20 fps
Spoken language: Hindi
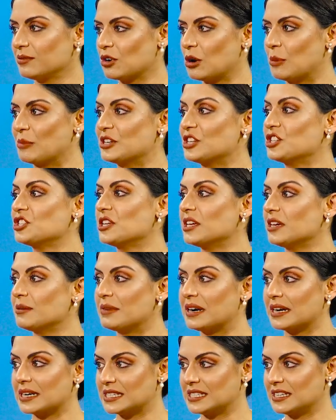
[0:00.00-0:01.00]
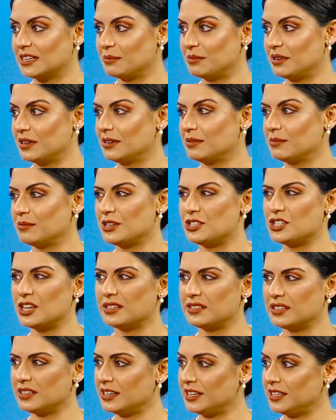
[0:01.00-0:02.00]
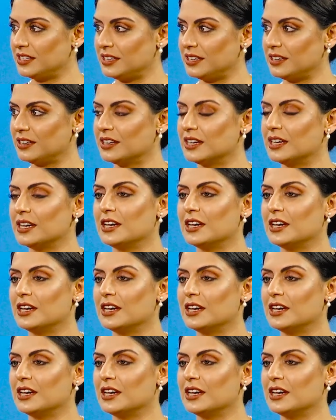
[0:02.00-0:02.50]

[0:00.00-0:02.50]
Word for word: कंपटीशन है पाकिस्तान में मैं जानती नहीं थी